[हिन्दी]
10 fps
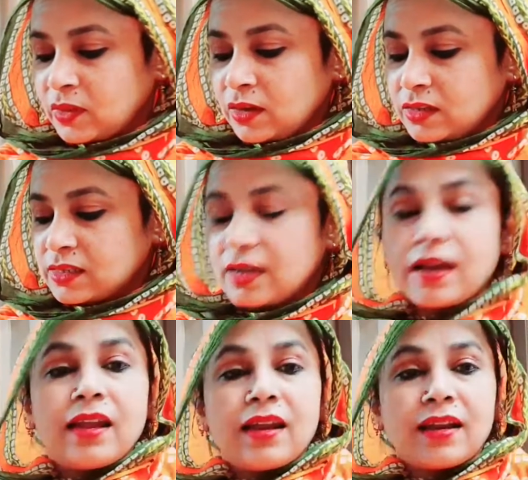इसके
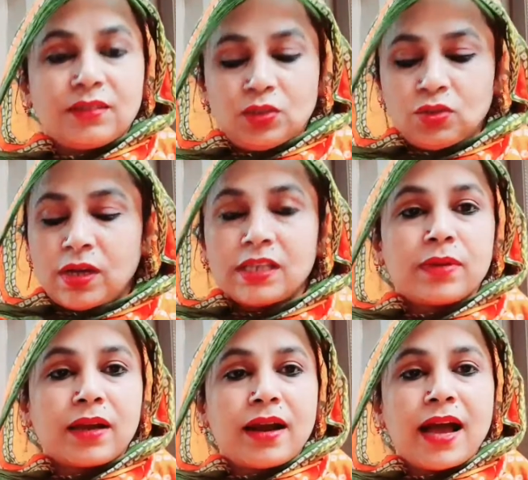कलर जो है इसमें
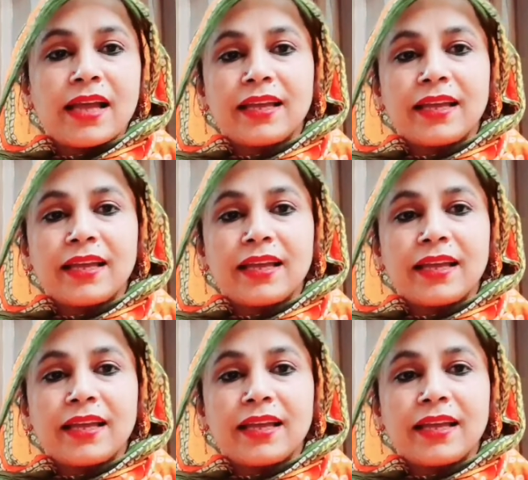कढ़ाई